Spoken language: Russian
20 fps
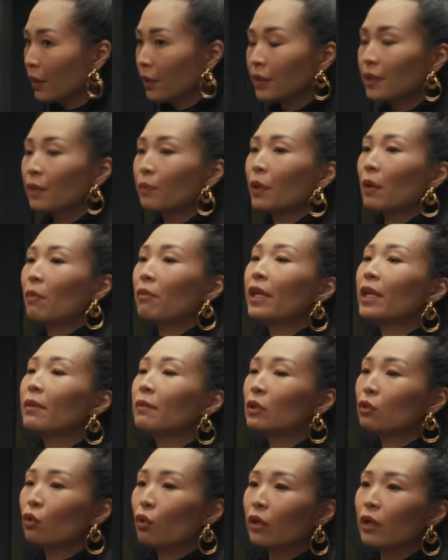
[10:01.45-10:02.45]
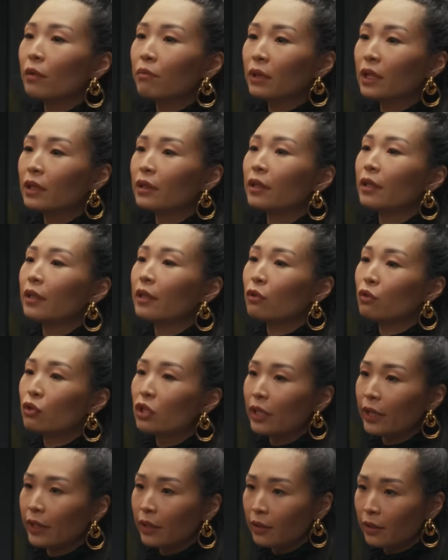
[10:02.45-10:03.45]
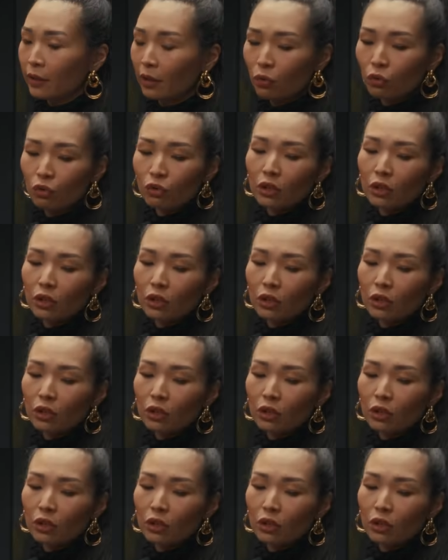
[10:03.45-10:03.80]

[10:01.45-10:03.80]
где проблемы только белых людей. Какую